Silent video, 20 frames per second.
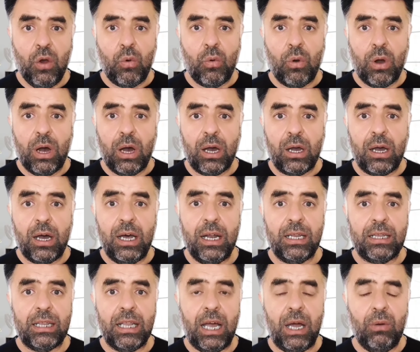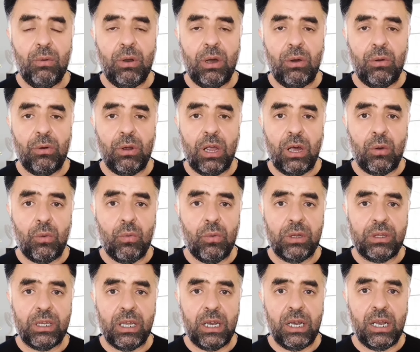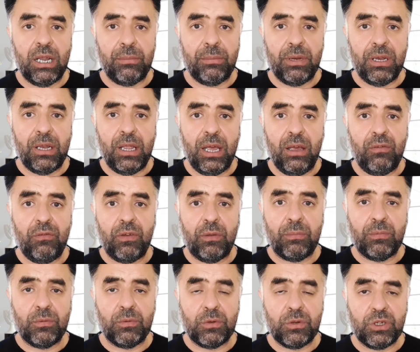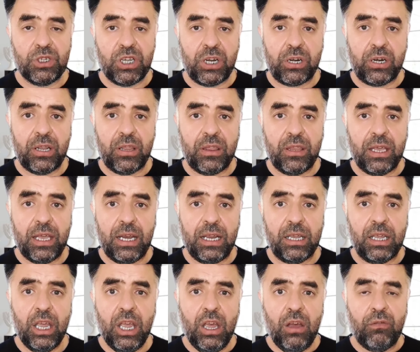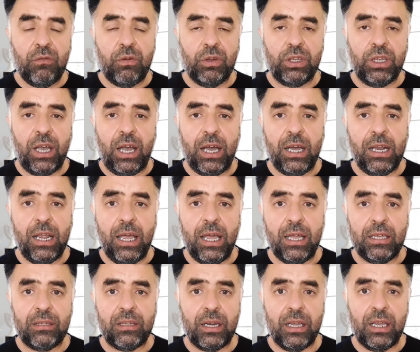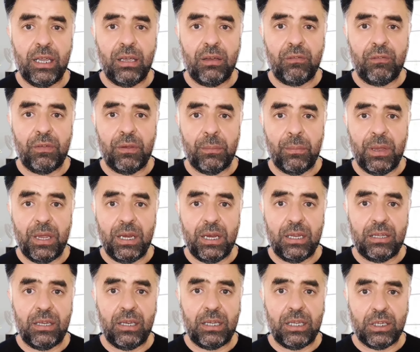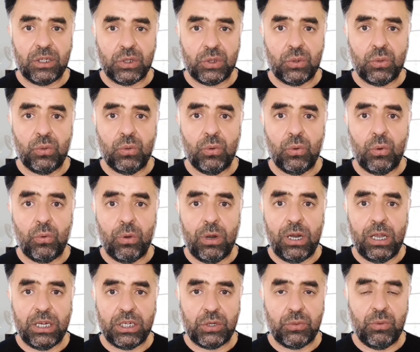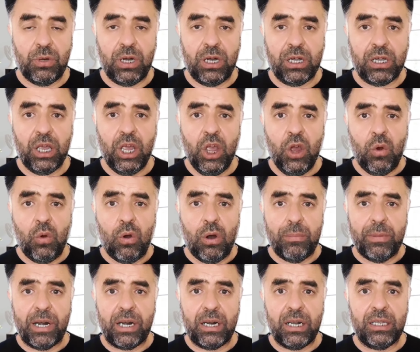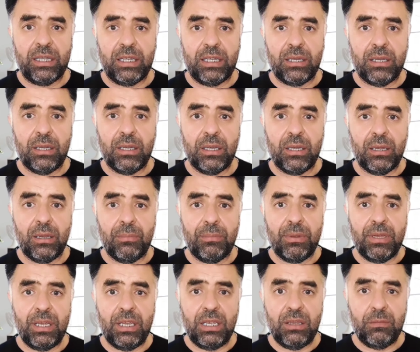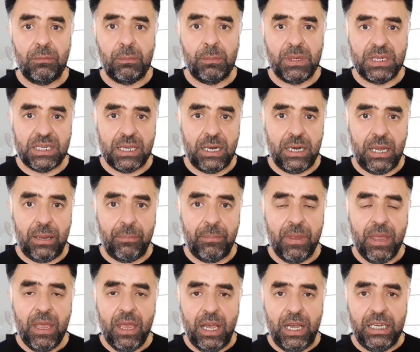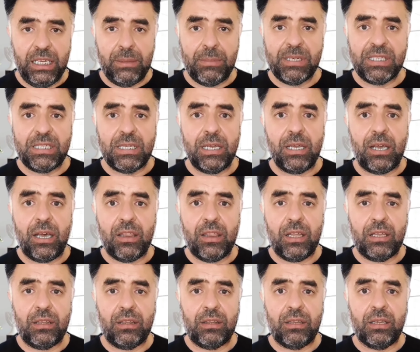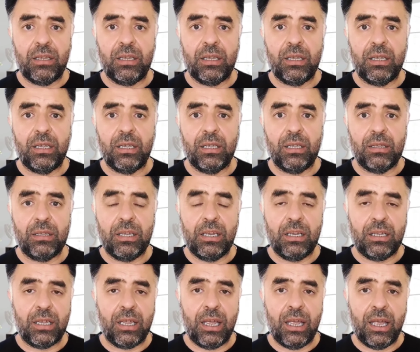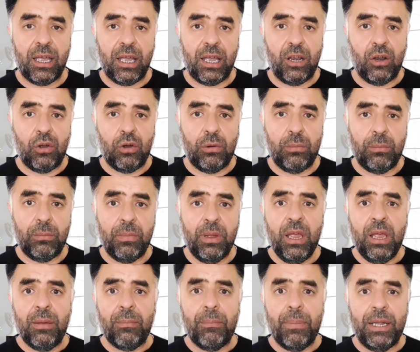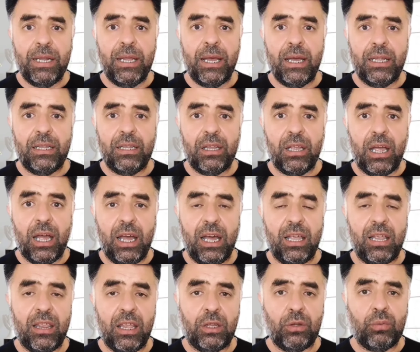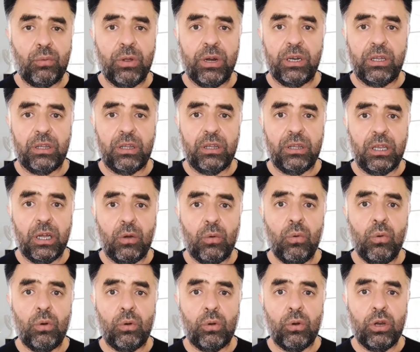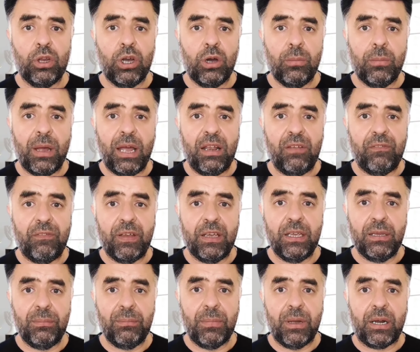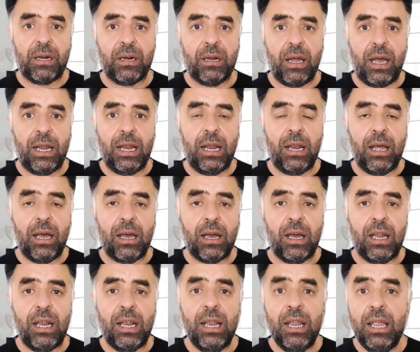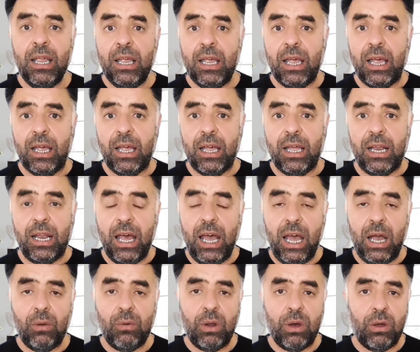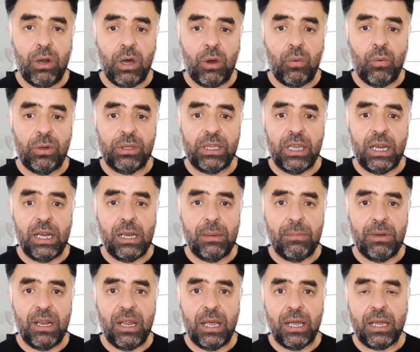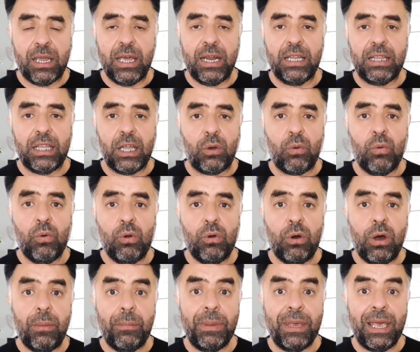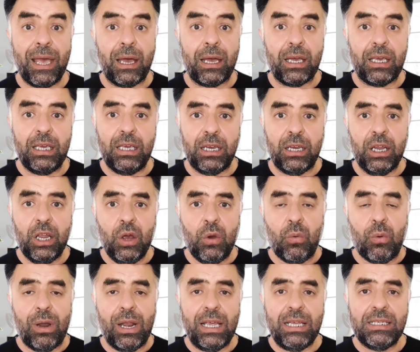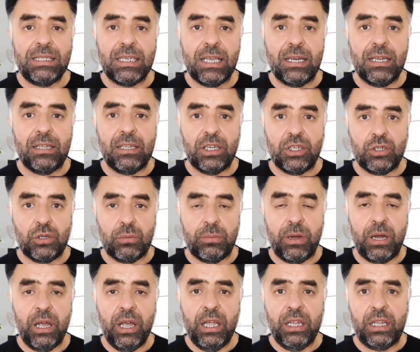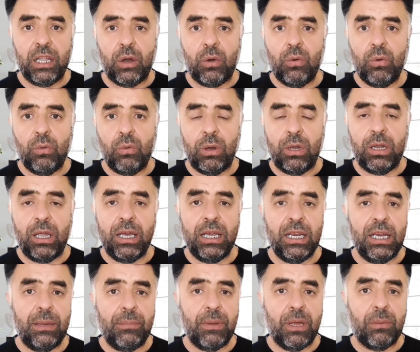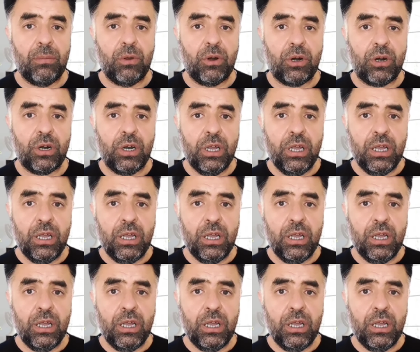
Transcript: و وقالت لا حول ولا قوة إلا بالله فبمجرد ذلك فتح لها طريق في بين تلك الصخور والأشواك ومرت آه، به بسلام عندما استيقظت آه، تلك الأم بدأت أخذت ورد تقول كل يوم ألفي مرة على الأقل آه، لا حول ولا قوة إلا بالله كانت تقولها بيقين وليس لتجربة تقول والله لم يمر